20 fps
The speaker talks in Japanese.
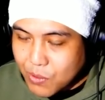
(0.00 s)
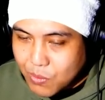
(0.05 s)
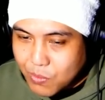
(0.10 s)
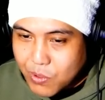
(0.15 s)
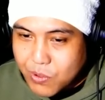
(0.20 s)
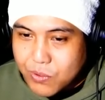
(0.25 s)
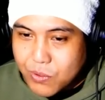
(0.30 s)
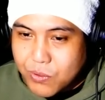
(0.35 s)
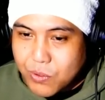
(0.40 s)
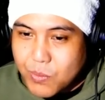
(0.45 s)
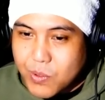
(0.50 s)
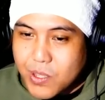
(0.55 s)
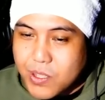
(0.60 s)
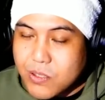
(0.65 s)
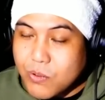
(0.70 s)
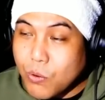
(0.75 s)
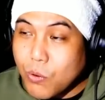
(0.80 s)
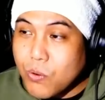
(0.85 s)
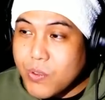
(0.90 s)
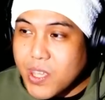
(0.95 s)
僕の友達の
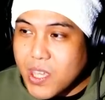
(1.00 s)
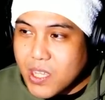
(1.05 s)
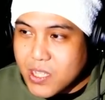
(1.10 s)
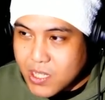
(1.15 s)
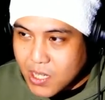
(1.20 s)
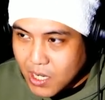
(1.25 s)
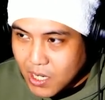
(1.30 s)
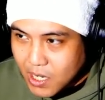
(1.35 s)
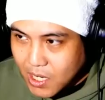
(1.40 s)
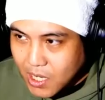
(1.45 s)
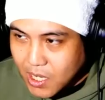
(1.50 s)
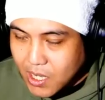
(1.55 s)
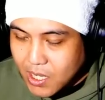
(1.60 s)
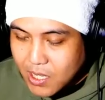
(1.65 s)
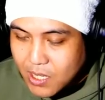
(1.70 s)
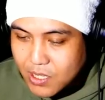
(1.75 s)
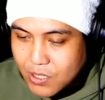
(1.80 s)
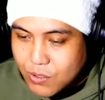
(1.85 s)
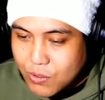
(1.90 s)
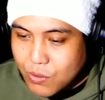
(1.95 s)
お姉ちゃんが
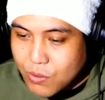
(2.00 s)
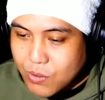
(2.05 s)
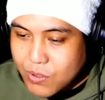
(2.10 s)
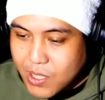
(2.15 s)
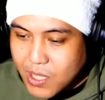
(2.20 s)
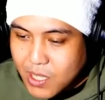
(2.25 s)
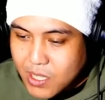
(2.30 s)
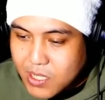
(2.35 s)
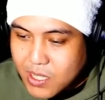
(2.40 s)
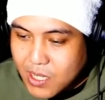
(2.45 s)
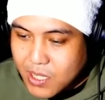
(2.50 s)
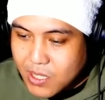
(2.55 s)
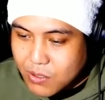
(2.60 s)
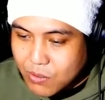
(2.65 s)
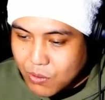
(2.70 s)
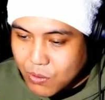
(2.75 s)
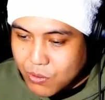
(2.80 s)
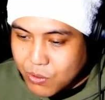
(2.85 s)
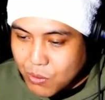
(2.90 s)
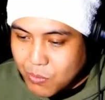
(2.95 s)
そのお姉ちゃん
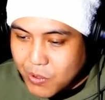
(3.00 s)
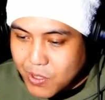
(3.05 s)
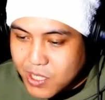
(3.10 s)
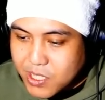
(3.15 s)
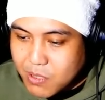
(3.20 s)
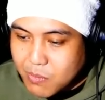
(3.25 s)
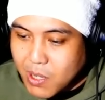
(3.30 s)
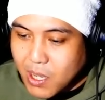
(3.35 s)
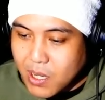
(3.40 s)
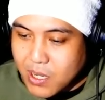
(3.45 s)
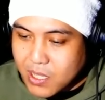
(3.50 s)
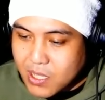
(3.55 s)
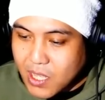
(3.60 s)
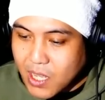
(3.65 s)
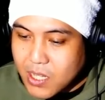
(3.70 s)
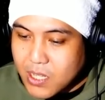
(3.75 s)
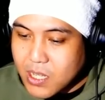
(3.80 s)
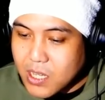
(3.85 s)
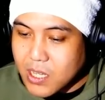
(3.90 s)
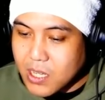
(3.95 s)
の友達周り
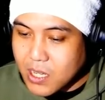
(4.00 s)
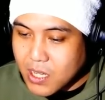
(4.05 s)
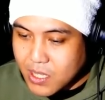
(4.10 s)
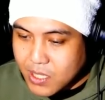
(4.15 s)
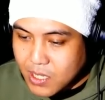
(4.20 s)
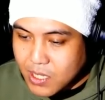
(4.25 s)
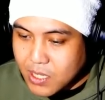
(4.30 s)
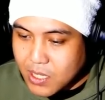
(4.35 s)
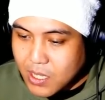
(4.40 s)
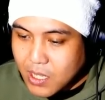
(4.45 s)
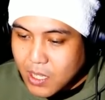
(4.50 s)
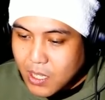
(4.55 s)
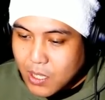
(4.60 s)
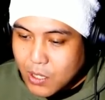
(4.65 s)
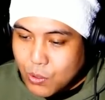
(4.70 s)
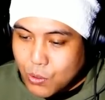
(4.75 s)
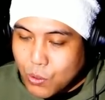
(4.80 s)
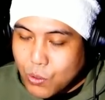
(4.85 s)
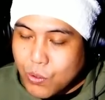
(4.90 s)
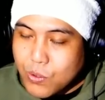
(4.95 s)
何人かで
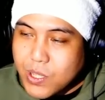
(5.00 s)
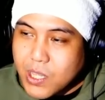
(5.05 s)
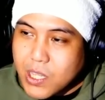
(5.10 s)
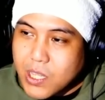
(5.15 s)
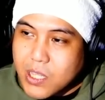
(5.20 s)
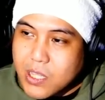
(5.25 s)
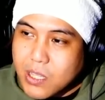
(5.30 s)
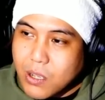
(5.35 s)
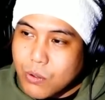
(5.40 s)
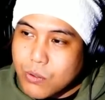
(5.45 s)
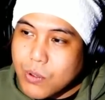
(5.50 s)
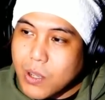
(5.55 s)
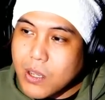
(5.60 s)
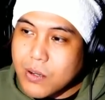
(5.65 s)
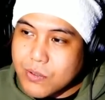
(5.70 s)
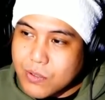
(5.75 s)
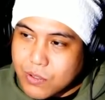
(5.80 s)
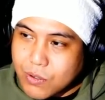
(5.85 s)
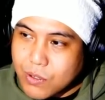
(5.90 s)
ここに行ったことがあるんですよ、